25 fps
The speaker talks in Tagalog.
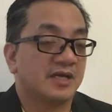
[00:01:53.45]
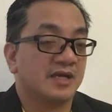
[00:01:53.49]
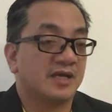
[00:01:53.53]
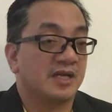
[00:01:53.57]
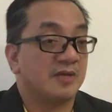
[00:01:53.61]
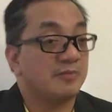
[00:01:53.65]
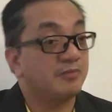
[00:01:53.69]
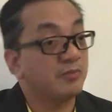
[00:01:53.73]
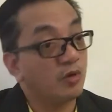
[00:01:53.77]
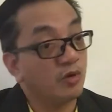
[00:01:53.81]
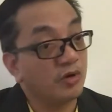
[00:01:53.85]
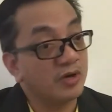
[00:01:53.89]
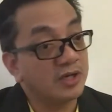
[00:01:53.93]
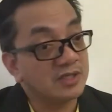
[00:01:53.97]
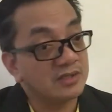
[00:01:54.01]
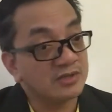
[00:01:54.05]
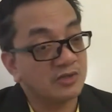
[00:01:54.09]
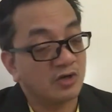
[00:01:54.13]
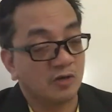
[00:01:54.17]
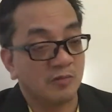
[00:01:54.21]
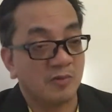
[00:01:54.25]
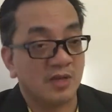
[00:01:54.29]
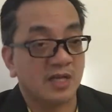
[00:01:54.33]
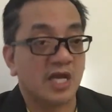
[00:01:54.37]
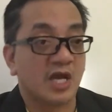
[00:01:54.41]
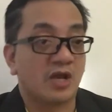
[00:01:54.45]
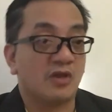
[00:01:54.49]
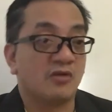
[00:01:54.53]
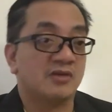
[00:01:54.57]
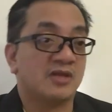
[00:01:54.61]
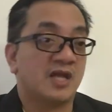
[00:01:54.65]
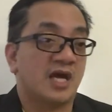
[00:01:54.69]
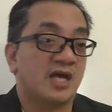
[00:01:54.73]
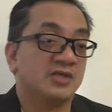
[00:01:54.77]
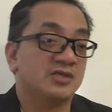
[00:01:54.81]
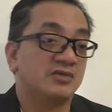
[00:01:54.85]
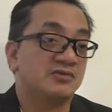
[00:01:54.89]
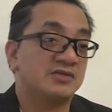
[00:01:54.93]
report o magkaroon
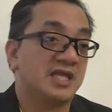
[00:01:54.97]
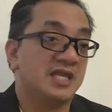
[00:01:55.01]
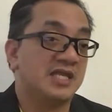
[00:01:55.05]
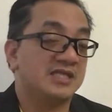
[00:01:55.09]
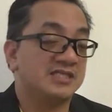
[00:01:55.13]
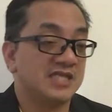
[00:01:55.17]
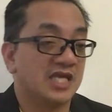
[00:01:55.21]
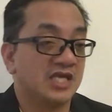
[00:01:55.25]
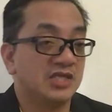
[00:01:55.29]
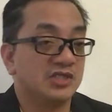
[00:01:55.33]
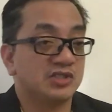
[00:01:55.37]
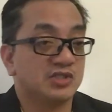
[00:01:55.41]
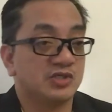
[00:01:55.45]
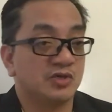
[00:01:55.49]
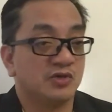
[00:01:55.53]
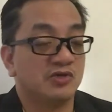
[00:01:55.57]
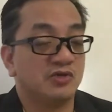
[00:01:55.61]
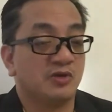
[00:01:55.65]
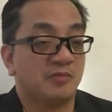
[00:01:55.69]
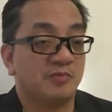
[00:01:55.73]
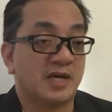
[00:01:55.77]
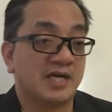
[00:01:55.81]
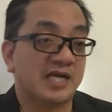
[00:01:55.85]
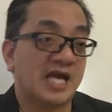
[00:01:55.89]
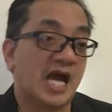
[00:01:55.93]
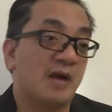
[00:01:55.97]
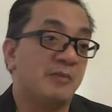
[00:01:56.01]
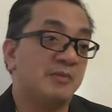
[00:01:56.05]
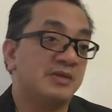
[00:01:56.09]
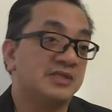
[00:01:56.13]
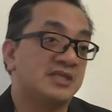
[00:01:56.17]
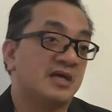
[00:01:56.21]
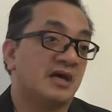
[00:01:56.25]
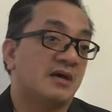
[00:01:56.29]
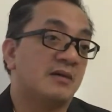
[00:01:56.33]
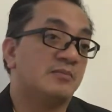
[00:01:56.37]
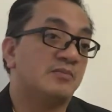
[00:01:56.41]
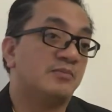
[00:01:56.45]
ng utilization o paggamit
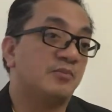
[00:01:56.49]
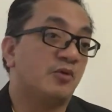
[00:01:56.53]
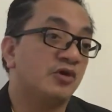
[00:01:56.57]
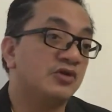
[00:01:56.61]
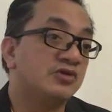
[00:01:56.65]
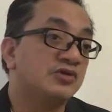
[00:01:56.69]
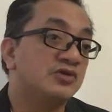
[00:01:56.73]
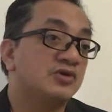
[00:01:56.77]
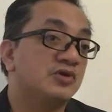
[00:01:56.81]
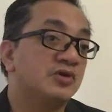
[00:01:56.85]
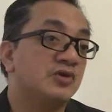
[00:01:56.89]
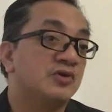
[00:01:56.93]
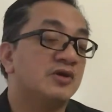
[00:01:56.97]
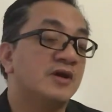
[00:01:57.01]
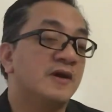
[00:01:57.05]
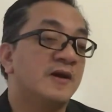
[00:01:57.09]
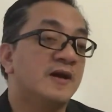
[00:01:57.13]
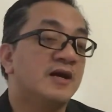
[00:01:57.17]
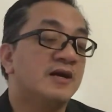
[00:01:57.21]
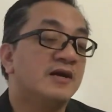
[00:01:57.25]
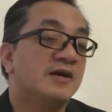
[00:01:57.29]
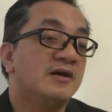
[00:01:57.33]
ng pondo,